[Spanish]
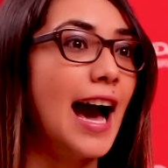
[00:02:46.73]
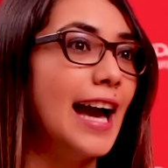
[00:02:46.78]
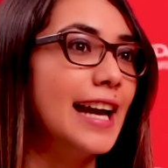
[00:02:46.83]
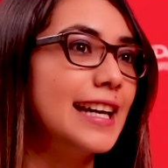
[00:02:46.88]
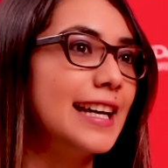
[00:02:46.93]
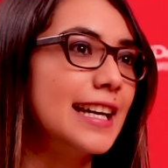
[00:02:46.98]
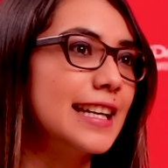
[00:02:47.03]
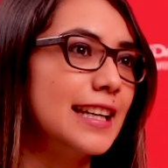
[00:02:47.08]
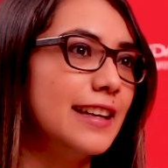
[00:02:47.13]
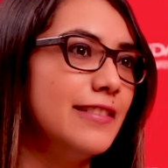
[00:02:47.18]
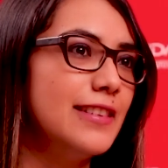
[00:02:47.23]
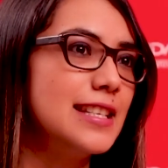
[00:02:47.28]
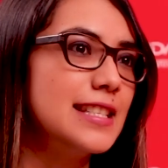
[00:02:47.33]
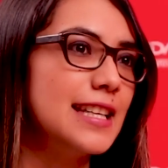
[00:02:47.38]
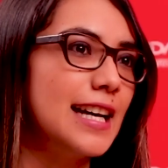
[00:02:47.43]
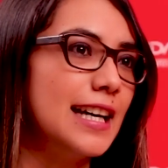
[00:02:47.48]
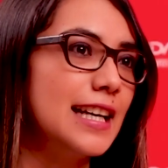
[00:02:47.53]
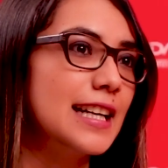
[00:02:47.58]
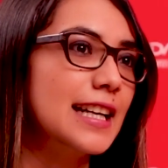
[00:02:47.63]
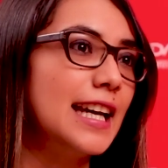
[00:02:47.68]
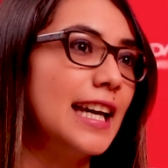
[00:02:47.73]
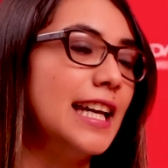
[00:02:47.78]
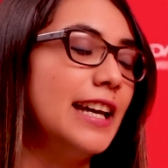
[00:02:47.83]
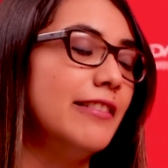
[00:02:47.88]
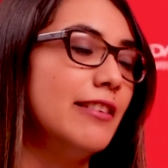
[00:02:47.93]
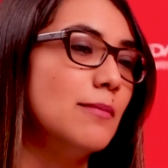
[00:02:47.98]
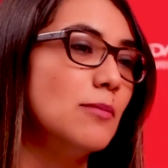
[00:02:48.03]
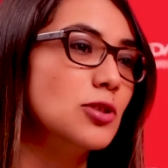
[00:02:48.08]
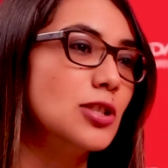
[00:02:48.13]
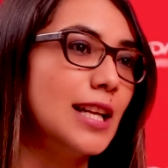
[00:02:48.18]
Hay que revisar que
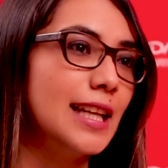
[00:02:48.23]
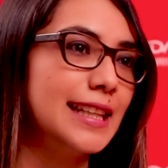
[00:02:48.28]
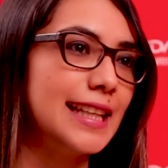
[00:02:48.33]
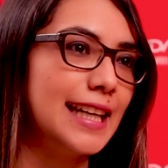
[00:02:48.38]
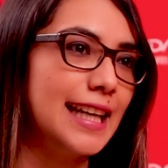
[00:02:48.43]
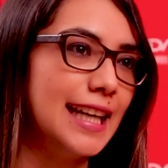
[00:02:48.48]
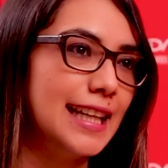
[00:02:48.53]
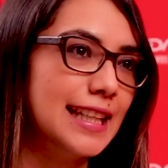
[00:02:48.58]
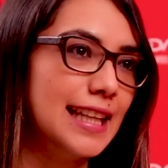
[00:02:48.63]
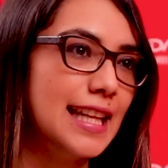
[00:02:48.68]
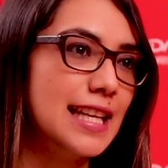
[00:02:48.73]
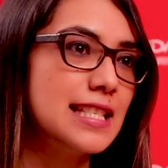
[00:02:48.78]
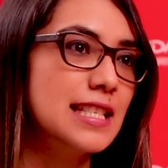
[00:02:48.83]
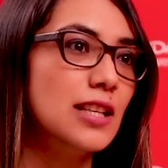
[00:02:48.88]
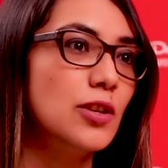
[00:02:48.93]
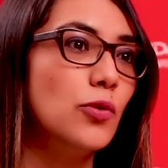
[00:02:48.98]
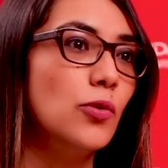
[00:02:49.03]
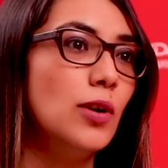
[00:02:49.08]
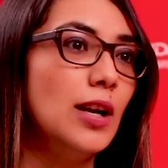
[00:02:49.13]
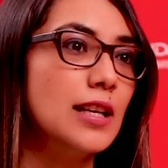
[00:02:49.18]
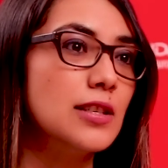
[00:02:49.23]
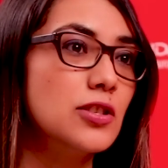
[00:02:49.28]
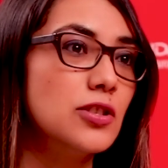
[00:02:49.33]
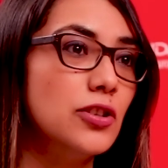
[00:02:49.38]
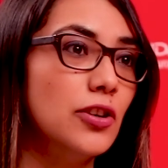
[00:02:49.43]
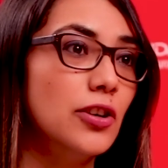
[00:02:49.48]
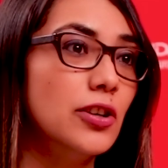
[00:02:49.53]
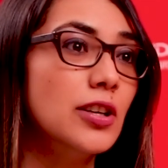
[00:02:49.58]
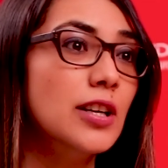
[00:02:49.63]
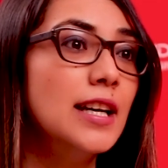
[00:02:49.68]
llevemos la tarjeta de
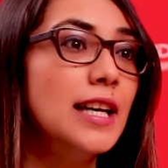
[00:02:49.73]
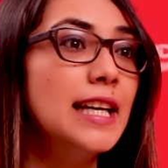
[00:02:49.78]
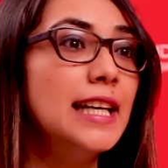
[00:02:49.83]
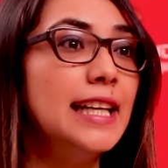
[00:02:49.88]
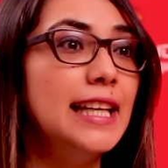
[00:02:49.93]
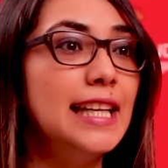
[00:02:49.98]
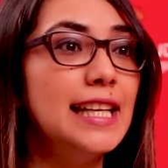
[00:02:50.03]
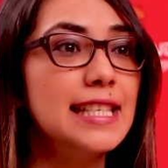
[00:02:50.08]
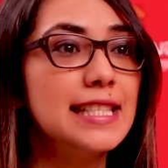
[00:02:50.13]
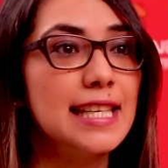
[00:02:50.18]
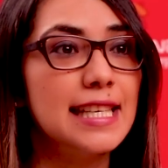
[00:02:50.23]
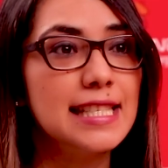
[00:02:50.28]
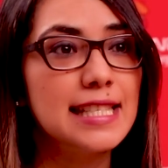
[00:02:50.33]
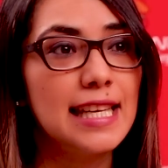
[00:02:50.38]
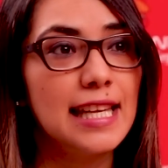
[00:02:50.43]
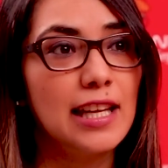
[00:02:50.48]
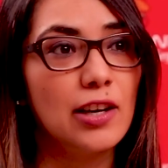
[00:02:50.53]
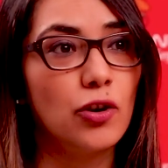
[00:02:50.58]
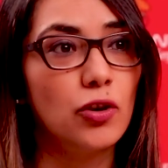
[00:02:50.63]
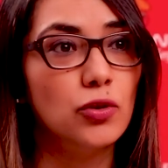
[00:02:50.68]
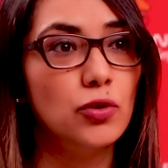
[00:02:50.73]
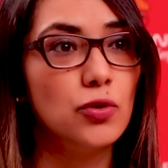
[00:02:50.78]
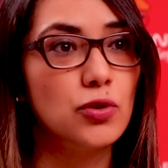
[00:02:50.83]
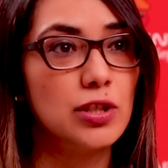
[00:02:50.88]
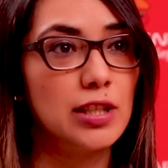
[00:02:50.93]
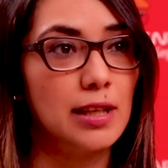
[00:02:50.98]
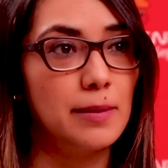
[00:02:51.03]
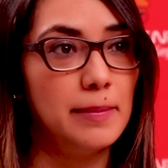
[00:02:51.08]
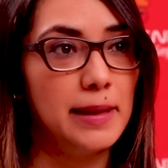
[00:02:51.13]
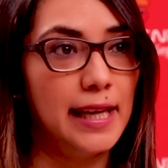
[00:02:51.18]
circulación y licencia de
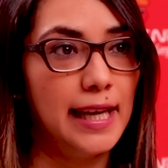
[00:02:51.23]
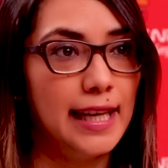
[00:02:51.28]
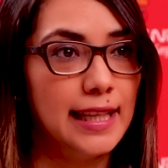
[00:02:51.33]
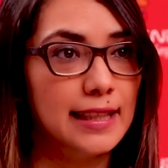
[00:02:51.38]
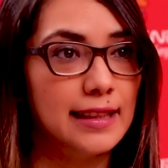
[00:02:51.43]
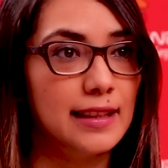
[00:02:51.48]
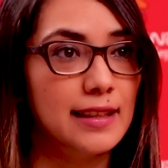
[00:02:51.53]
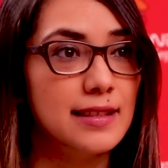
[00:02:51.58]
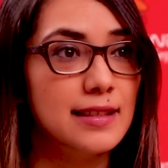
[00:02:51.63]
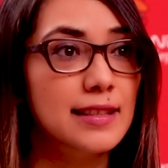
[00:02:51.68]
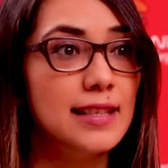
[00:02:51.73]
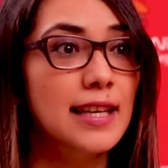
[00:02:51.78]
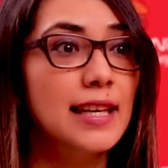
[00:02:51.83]
conducir vigentes.